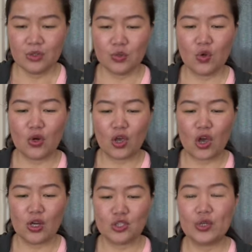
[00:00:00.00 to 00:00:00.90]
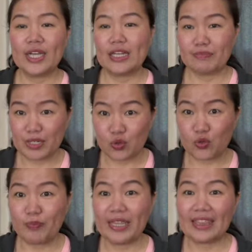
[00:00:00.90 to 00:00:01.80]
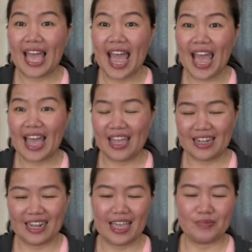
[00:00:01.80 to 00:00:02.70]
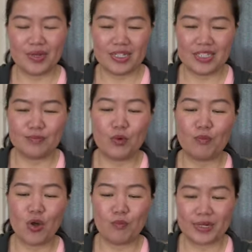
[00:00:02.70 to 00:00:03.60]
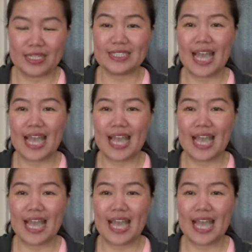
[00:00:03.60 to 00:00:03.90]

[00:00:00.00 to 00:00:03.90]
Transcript: ทุกคนก็ช่วยกันเป็นหูเป็นตานะเพื่อที่จะปกป้องประเทศ